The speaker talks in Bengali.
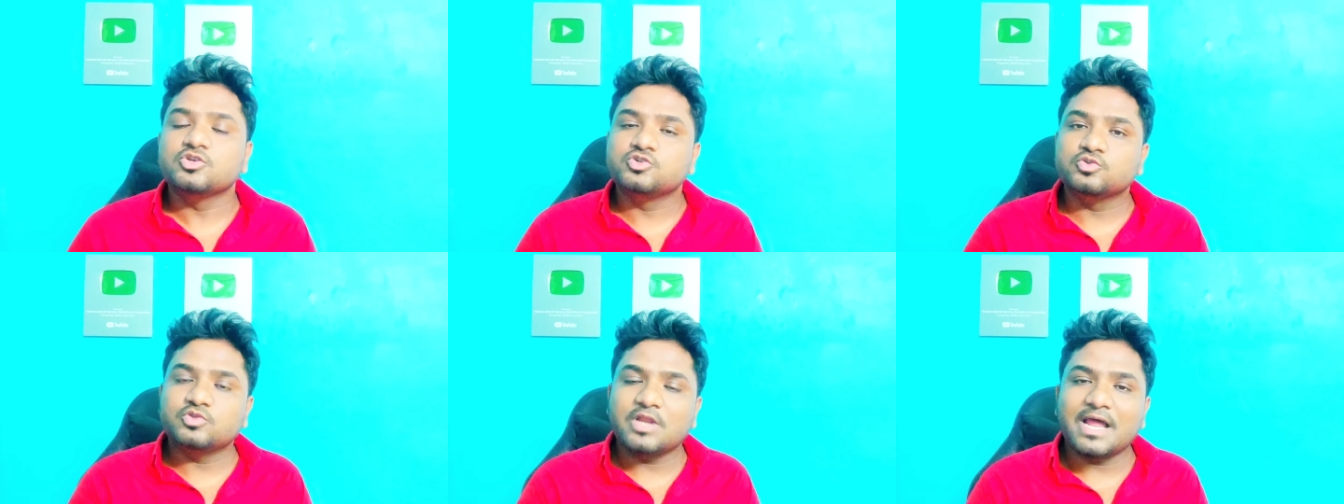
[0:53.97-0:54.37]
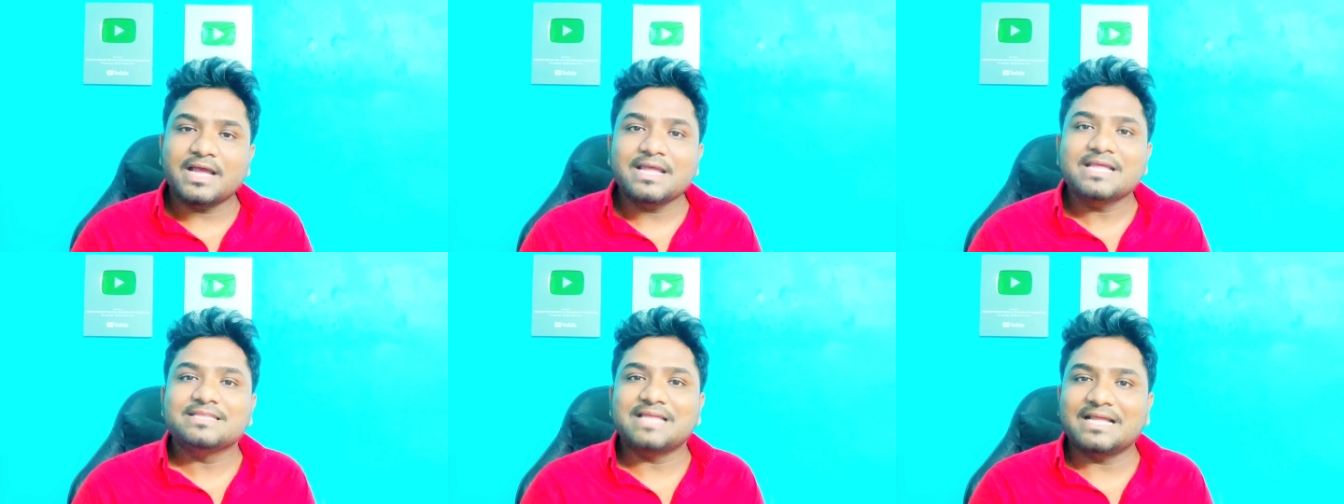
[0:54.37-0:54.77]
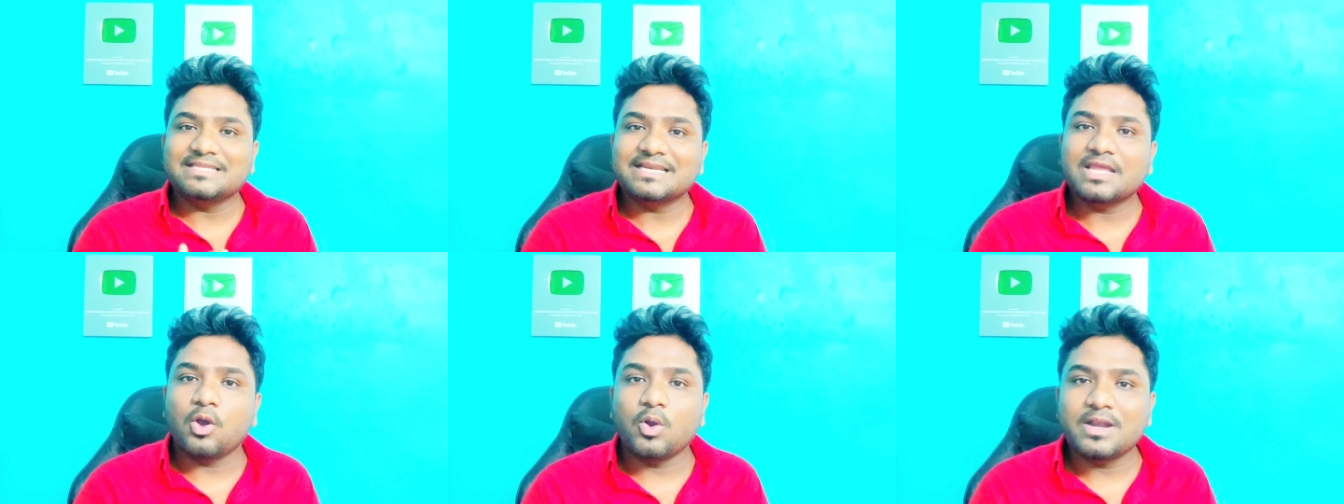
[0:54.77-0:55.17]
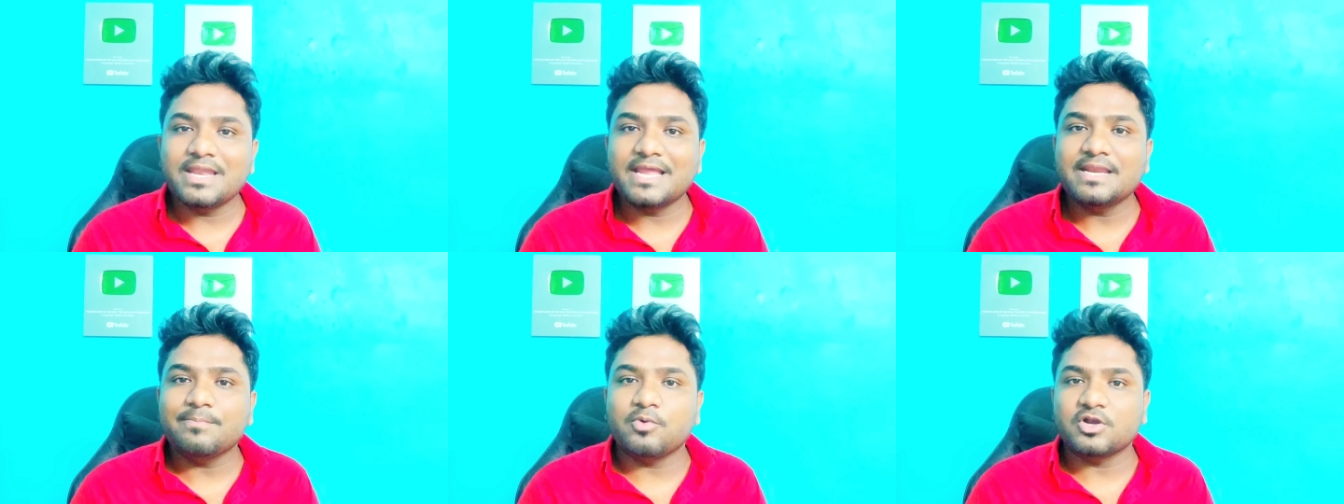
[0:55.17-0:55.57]
সুতরাং তাদেরকে
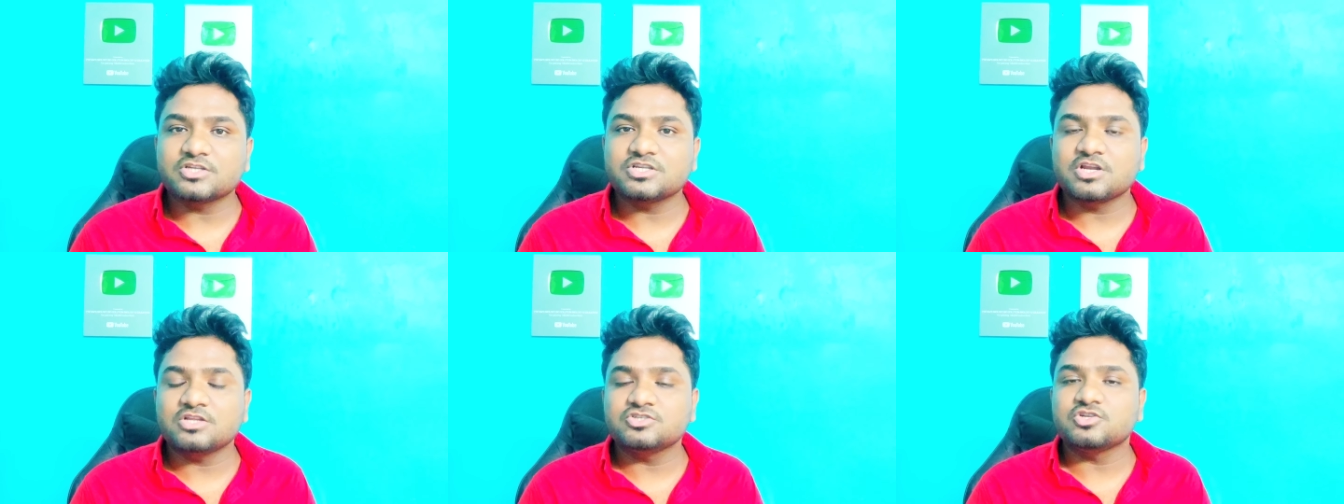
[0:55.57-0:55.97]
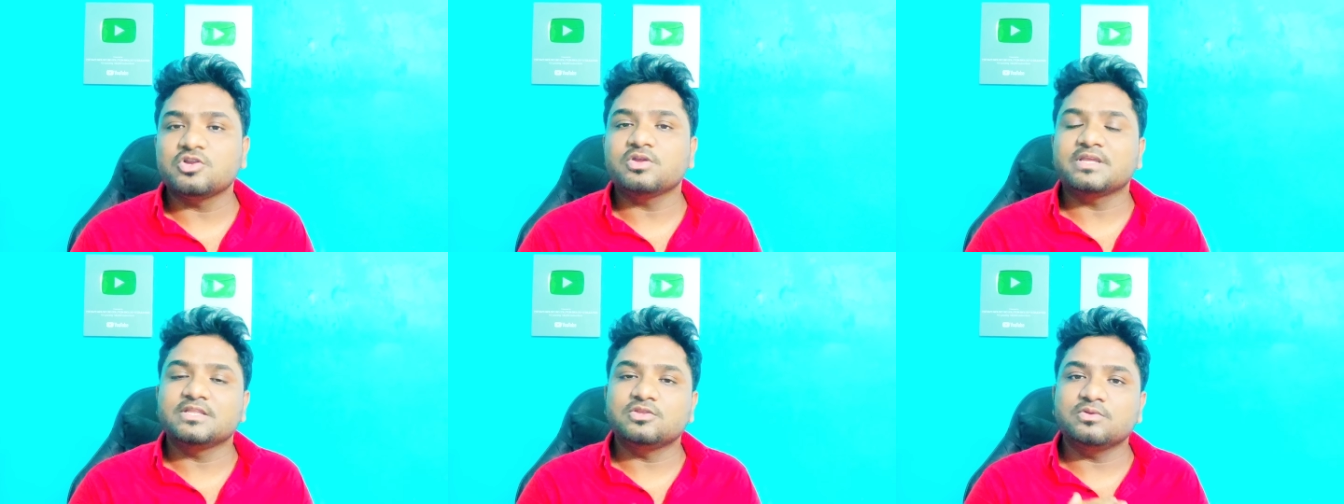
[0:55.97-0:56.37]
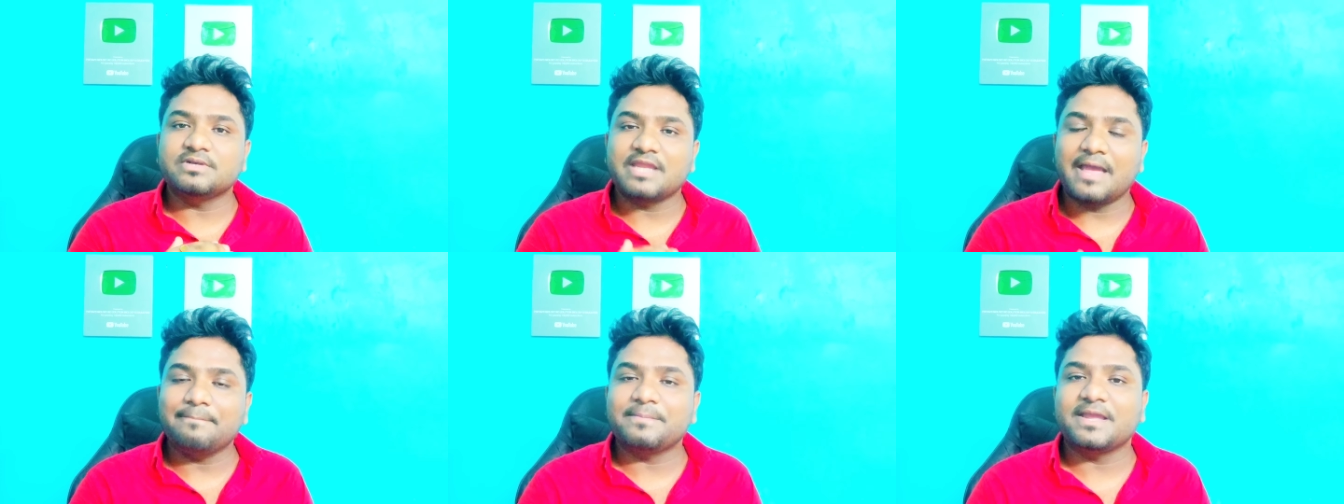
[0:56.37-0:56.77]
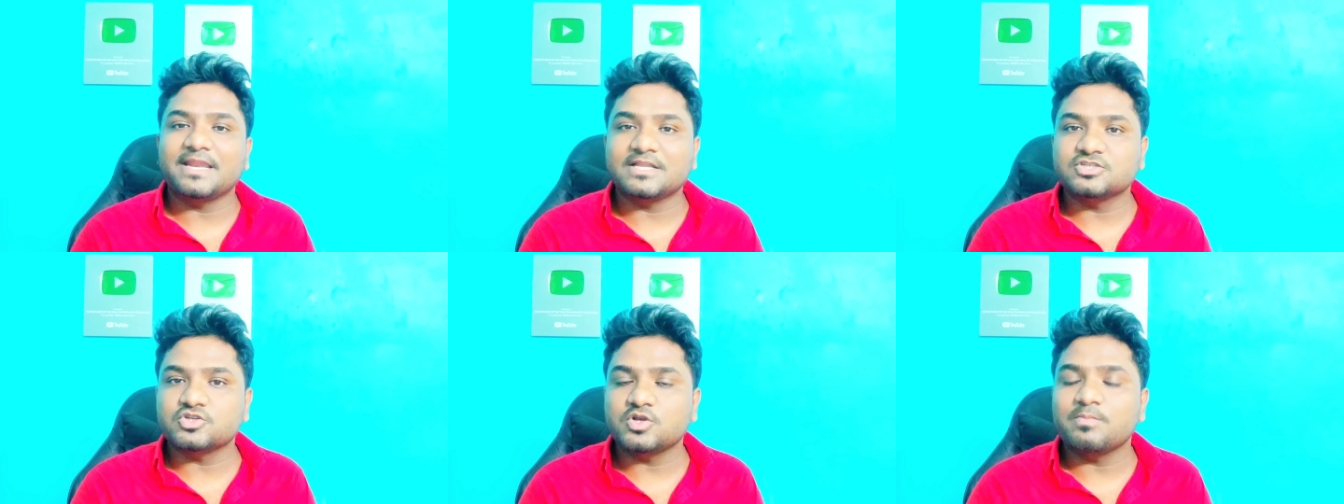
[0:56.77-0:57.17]
অনলাইনে পড়াশোনার জন্য কিন্তু ট্যাব
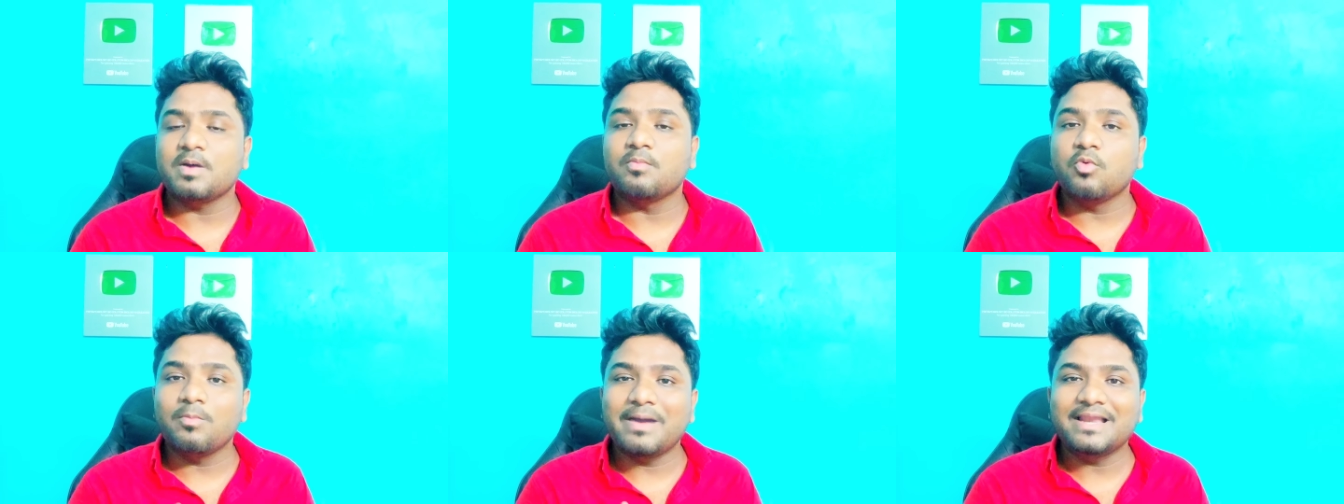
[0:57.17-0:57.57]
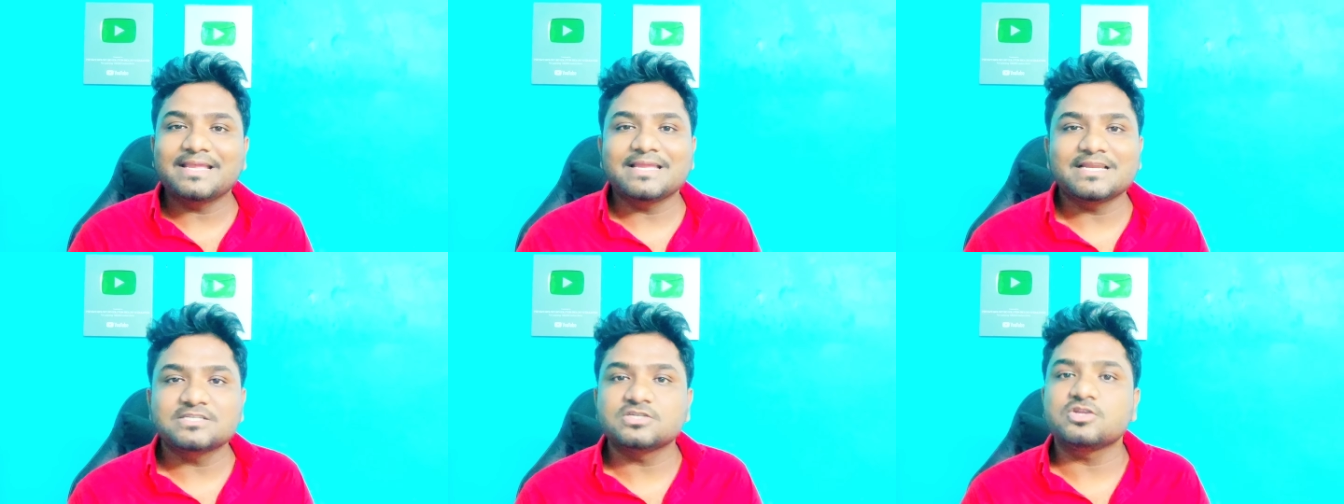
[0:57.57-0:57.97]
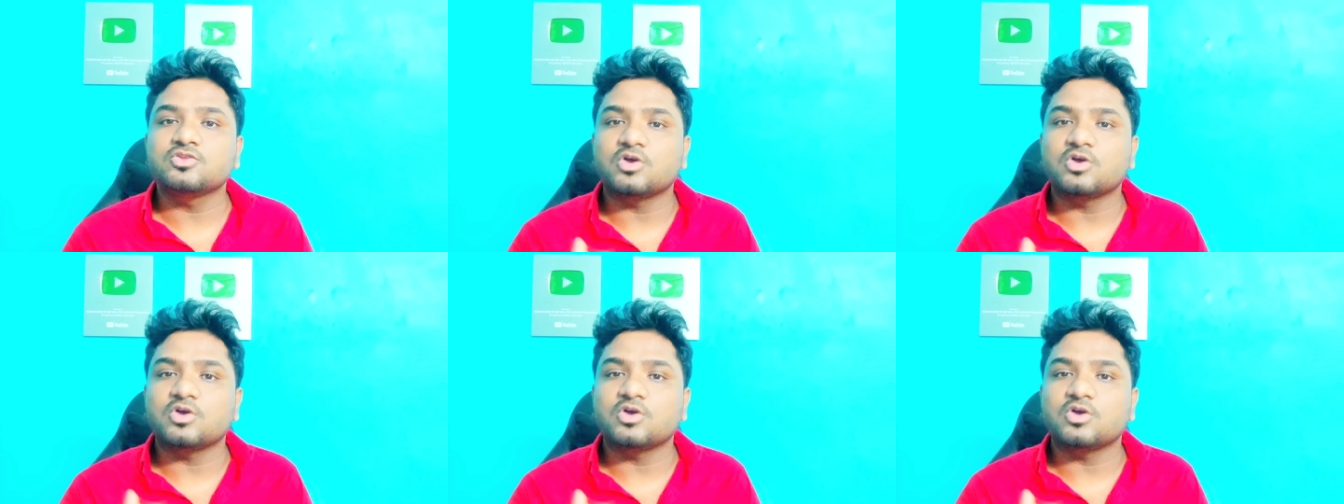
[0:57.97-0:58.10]
কেনার জন্য বা মোবাইল কেনার জন্য